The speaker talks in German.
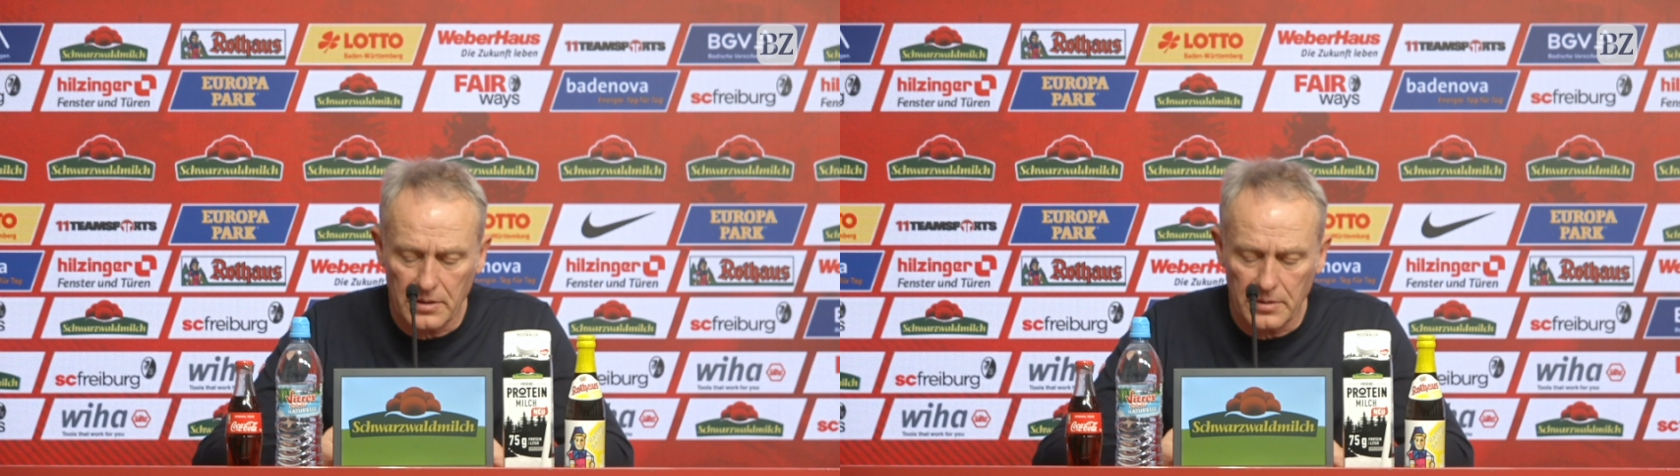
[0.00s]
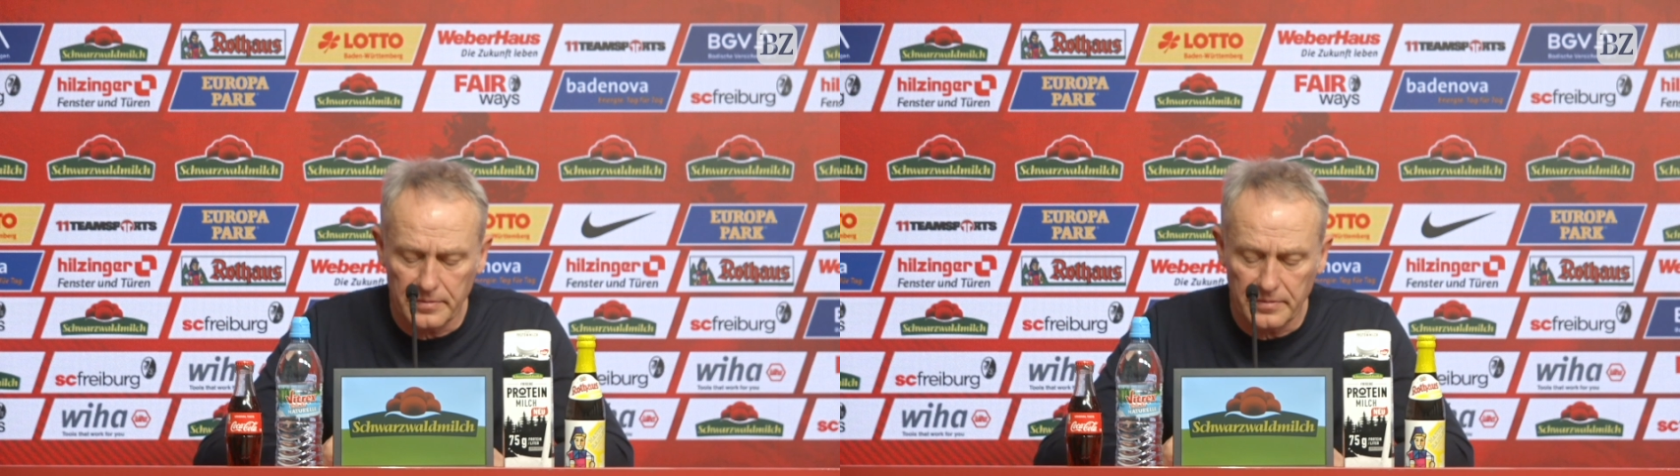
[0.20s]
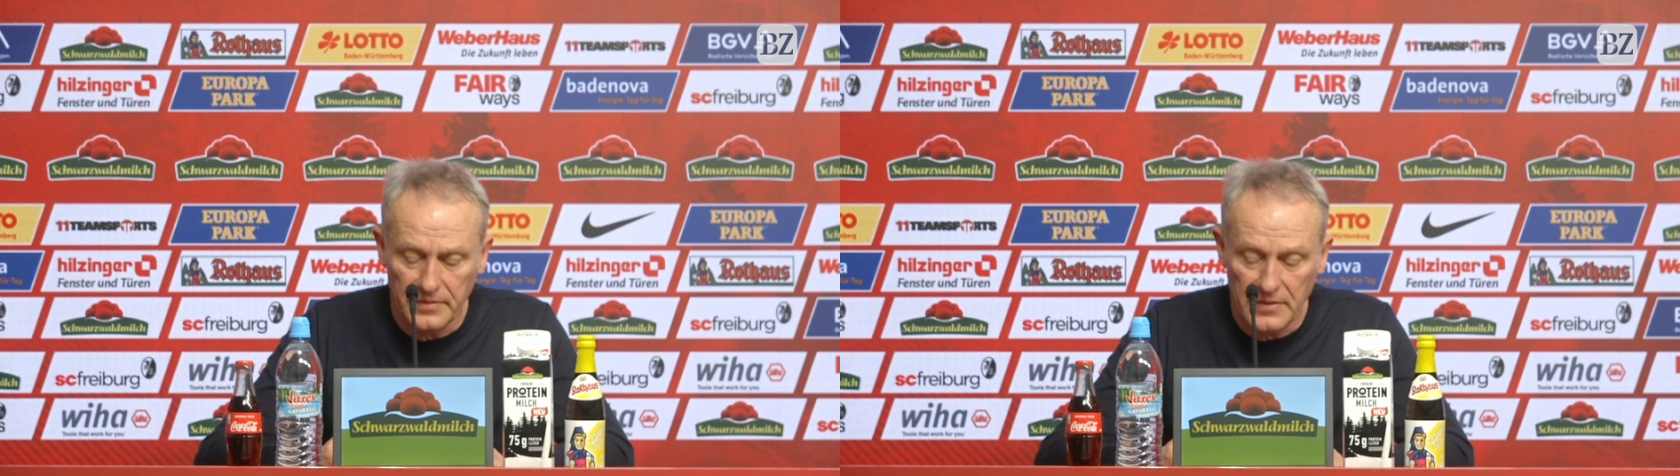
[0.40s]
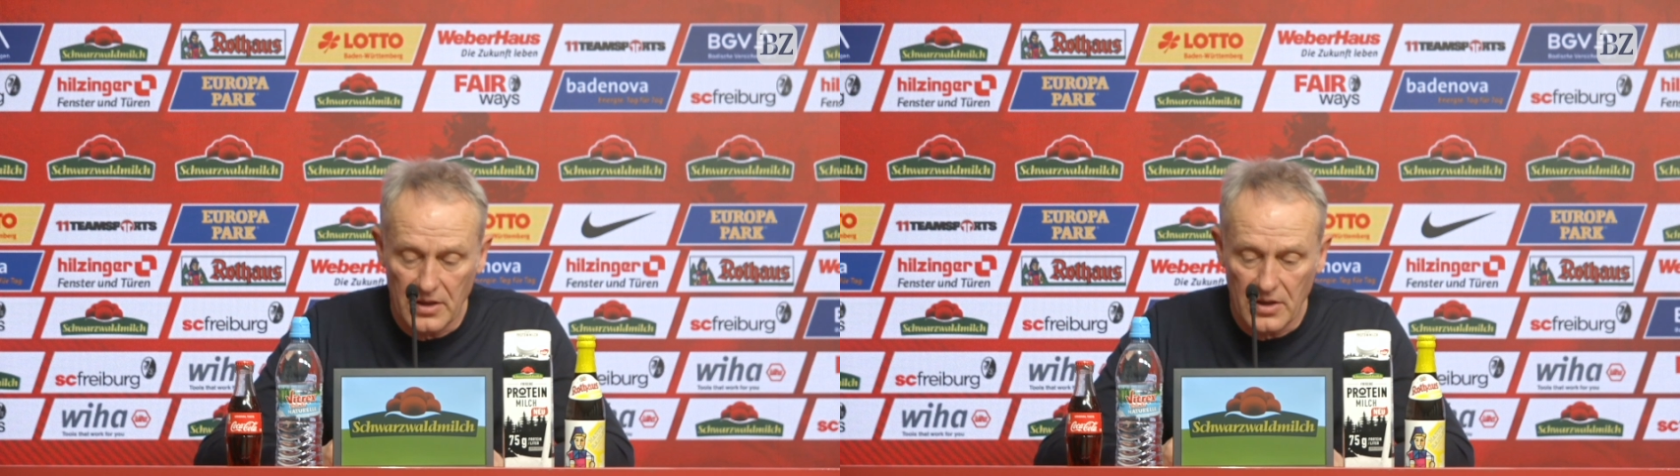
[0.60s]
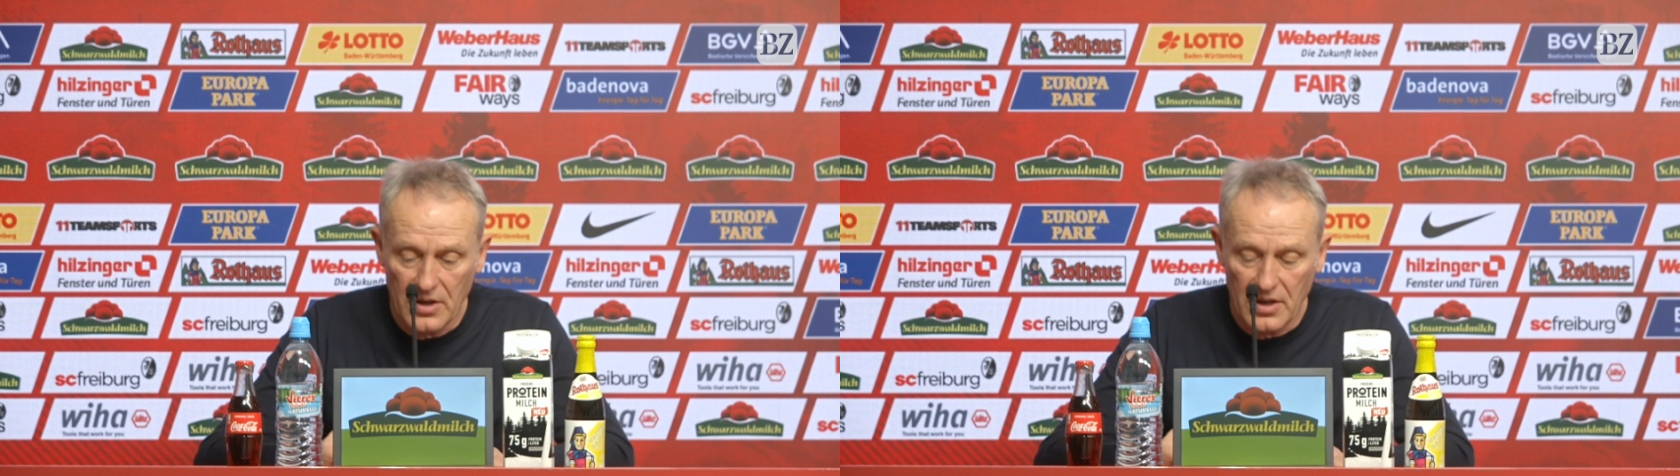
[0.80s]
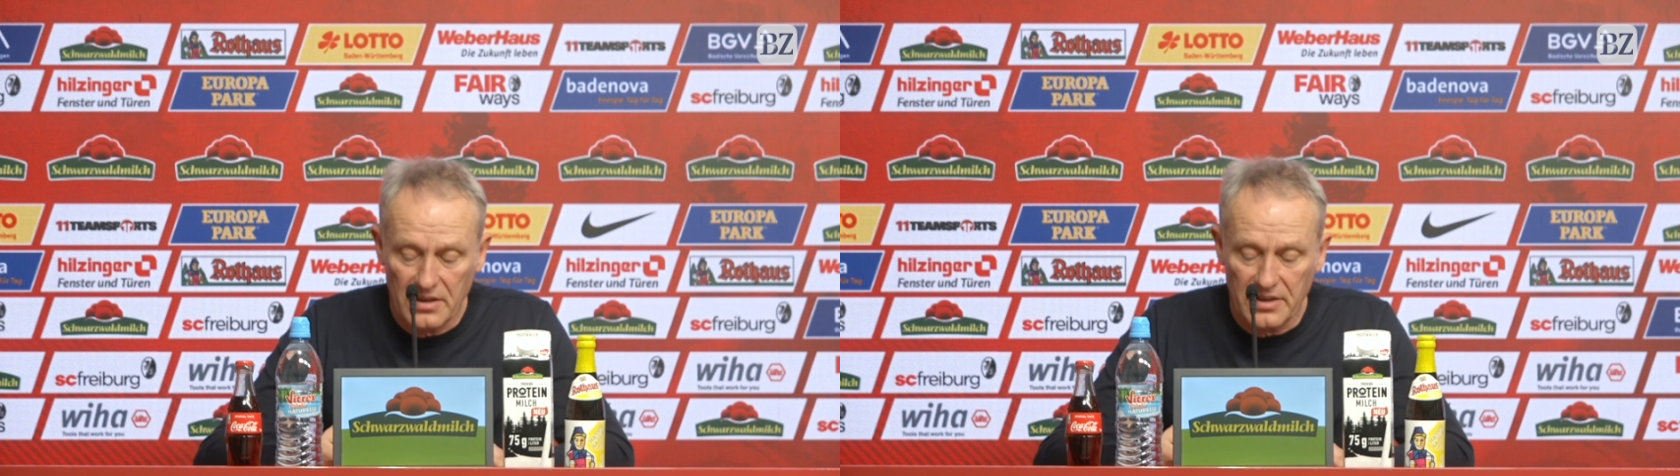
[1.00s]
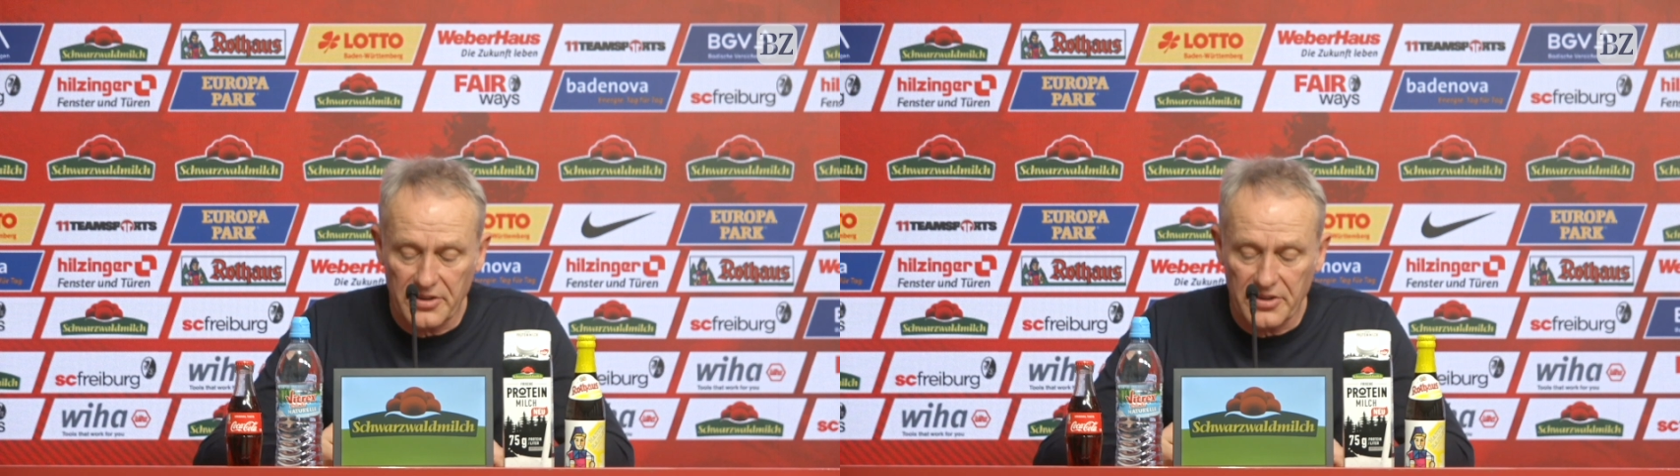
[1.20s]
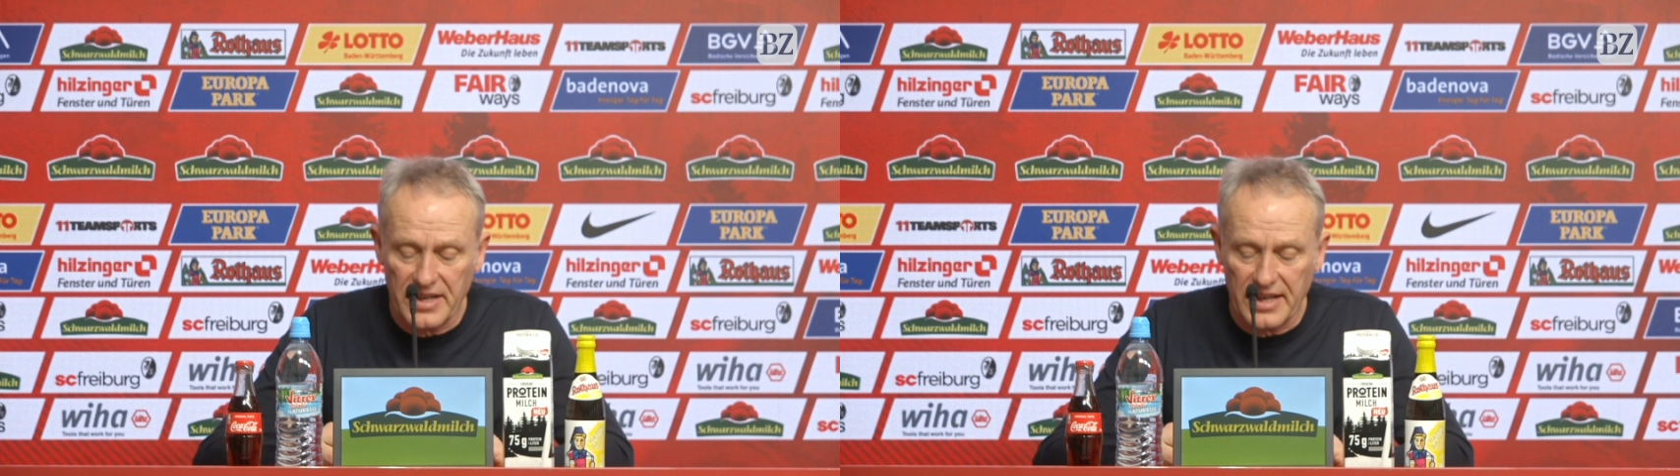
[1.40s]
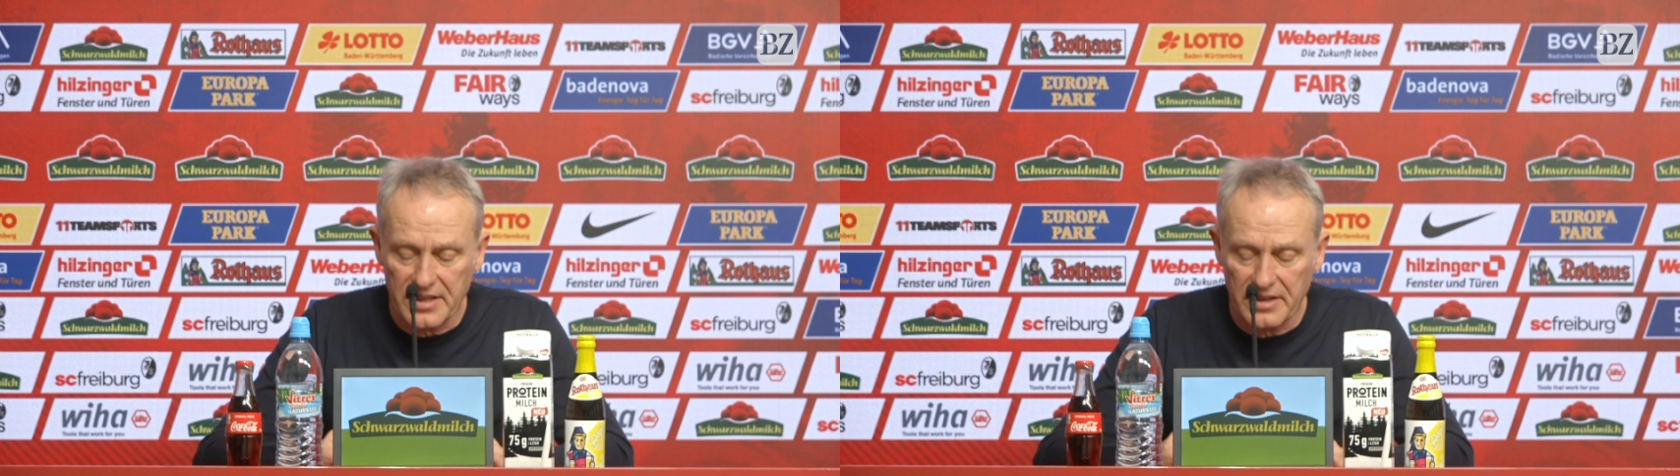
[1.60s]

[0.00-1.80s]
Ähm, das ist sehr,